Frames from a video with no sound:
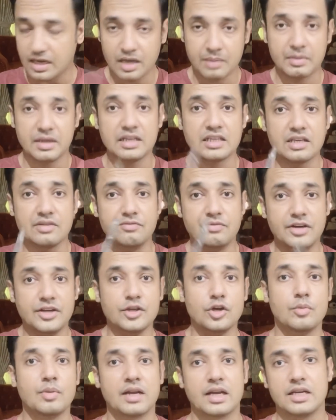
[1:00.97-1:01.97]
अमल की
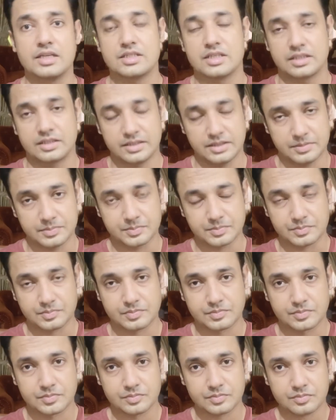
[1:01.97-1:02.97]
वीडियो बनाई जाती
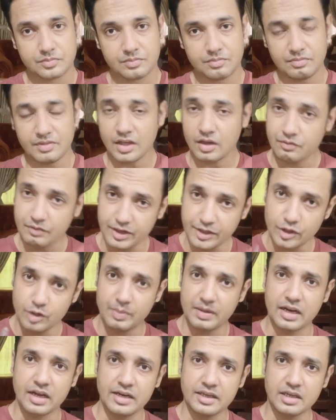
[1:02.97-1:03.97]
है वीडियो
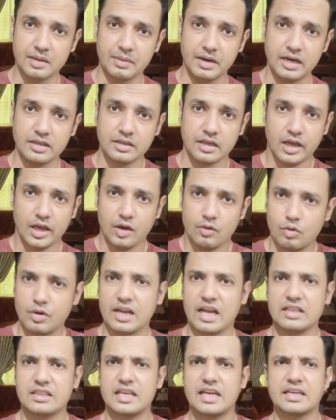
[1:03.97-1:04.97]
बनाने के बाद वो
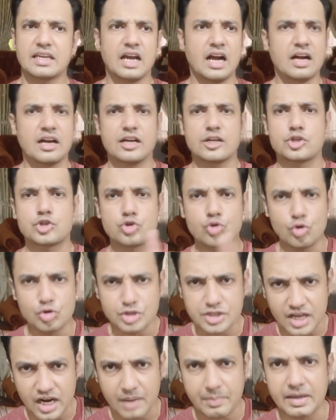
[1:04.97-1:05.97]
कहता है कि अगर शोर
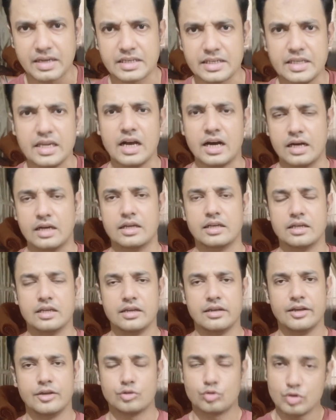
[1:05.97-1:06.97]
शराबा किया
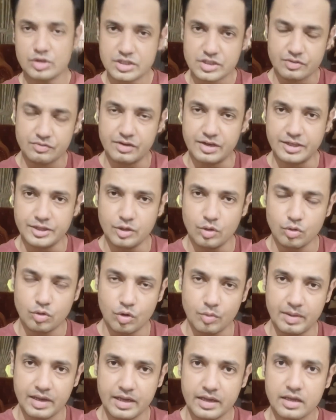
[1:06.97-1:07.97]
तो इस वीडियो
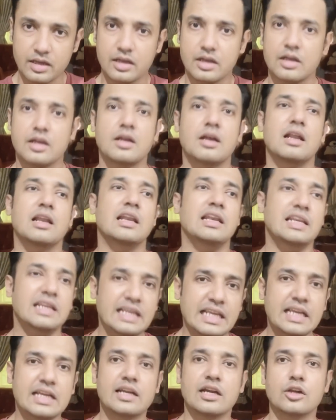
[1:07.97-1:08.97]
को मैं
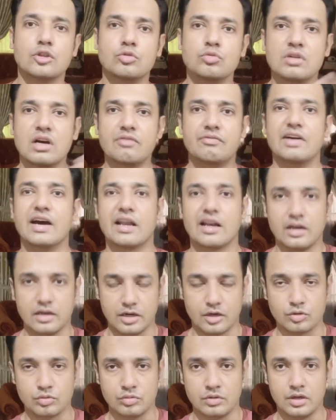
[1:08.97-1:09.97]
लीक कर दूंगा वायरल
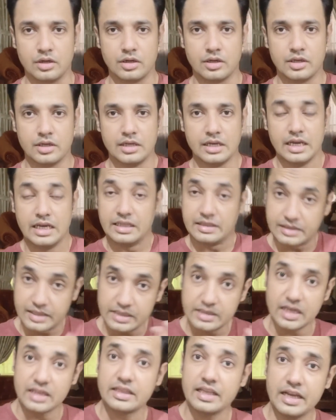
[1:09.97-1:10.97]
कर दूंगा
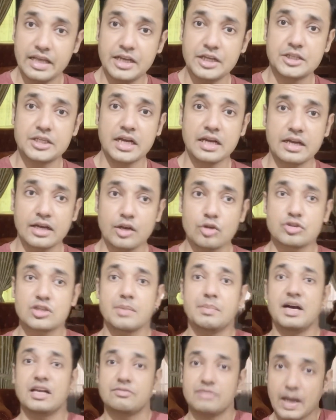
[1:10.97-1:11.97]
दीदा दिलेरी चेक करें
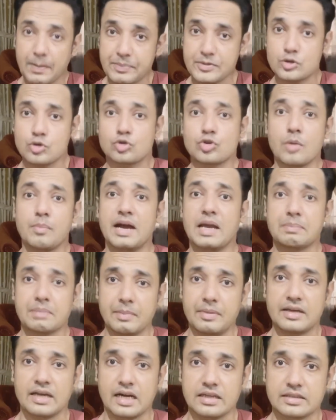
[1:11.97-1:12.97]
उसके बाद वापस उसको बाइक पे
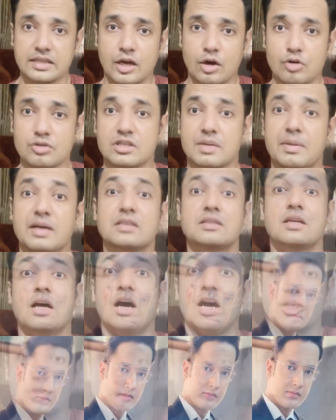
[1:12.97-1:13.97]
बिठाता है और उसके बाद
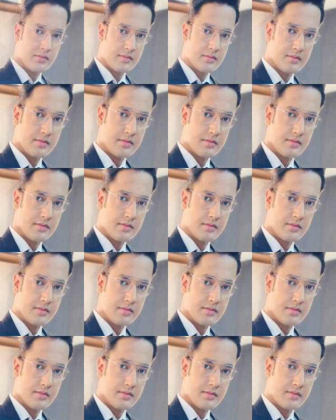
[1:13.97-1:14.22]
कहा छोड़